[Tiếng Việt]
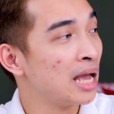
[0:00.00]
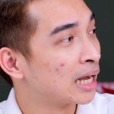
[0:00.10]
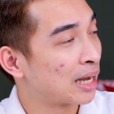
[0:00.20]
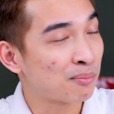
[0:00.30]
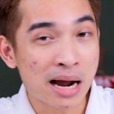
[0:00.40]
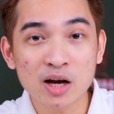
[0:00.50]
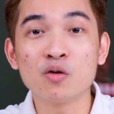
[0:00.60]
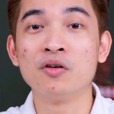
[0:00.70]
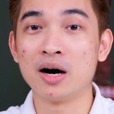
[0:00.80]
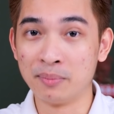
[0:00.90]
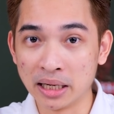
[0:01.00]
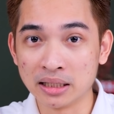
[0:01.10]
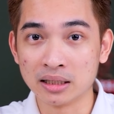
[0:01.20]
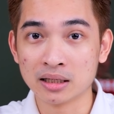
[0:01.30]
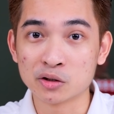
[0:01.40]
cái máy của vợ
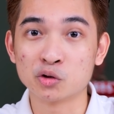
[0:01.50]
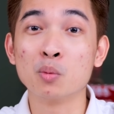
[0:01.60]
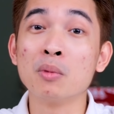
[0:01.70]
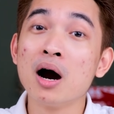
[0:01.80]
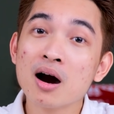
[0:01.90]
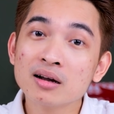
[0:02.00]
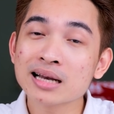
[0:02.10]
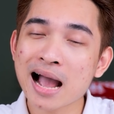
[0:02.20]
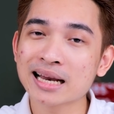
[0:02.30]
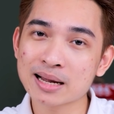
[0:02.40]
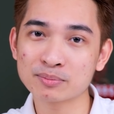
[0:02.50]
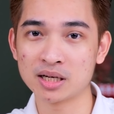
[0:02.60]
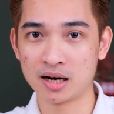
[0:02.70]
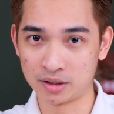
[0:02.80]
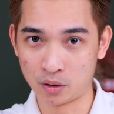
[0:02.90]
mình dùng hơn 2 năm
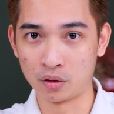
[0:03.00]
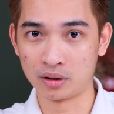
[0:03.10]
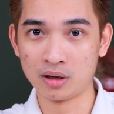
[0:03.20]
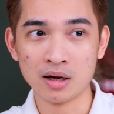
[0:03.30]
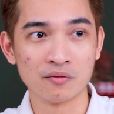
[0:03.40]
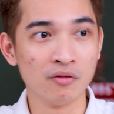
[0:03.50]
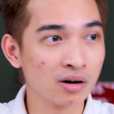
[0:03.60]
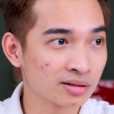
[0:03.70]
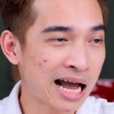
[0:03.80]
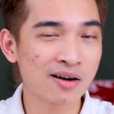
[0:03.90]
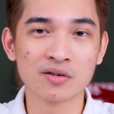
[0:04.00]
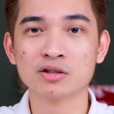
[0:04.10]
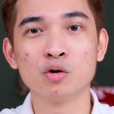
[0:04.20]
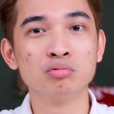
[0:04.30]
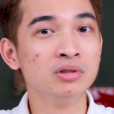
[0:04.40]
trời rồi vừa sạc vừa
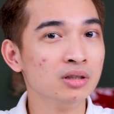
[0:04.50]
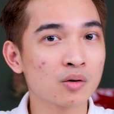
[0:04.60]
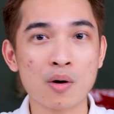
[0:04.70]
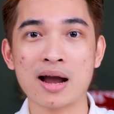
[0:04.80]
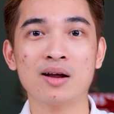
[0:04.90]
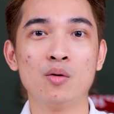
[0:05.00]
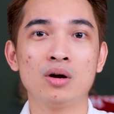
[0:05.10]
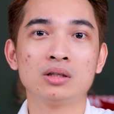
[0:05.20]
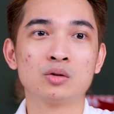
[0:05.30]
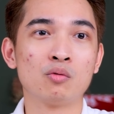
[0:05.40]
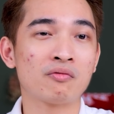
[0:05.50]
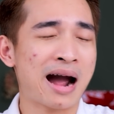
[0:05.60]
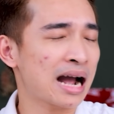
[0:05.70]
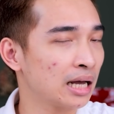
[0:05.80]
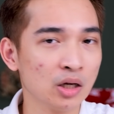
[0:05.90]
dùng như ngoé luôn dùng
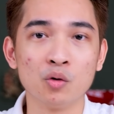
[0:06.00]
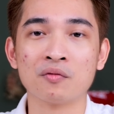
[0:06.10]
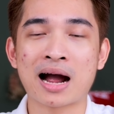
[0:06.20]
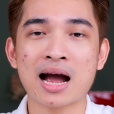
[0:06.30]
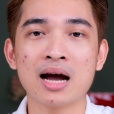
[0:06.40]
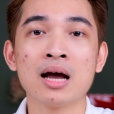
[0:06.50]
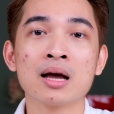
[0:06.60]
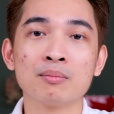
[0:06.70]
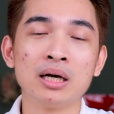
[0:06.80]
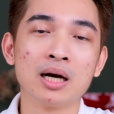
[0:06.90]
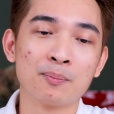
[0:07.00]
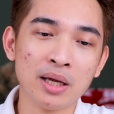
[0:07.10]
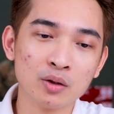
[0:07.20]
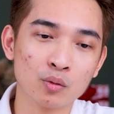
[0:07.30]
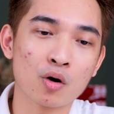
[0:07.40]
phá kinh khủng phá bây giờ
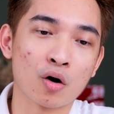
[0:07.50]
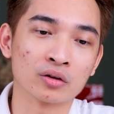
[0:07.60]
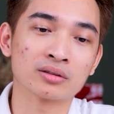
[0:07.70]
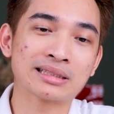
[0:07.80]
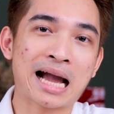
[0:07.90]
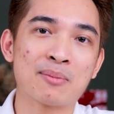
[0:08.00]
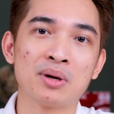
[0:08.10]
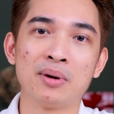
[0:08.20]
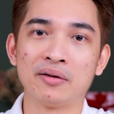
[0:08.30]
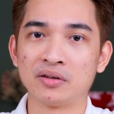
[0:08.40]
pin cũng còn 87%